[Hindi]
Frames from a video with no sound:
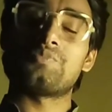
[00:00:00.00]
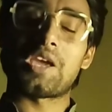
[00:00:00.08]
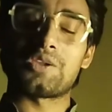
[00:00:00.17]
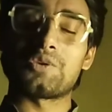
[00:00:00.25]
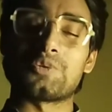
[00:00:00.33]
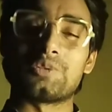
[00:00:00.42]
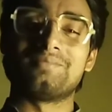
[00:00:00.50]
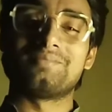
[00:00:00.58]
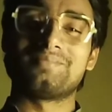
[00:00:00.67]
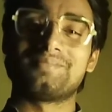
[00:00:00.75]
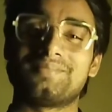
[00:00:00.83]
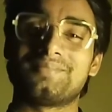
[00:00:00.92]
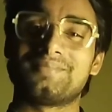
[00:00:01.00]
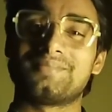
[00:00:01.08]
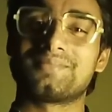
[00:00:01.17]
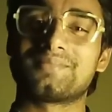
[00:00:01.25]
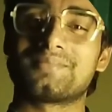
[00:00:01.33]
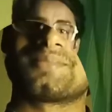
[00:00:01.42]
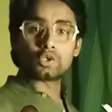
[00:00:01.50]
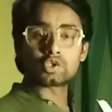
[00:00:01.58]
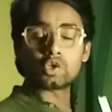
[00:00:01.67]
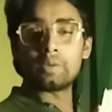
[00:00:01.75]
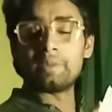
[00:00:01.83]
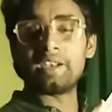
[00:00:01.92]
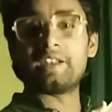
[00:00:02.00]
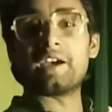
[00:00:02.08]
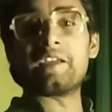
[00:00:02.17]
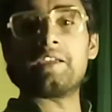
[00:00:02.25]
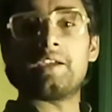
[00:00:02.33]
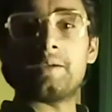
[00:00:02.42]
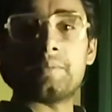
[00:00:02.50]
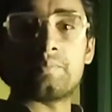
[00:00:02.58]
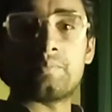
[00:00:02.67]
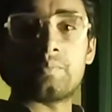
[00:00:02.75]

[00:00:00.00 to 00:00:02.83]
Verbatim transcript: थैंक यू दोस्तों ये मेरी डायरी है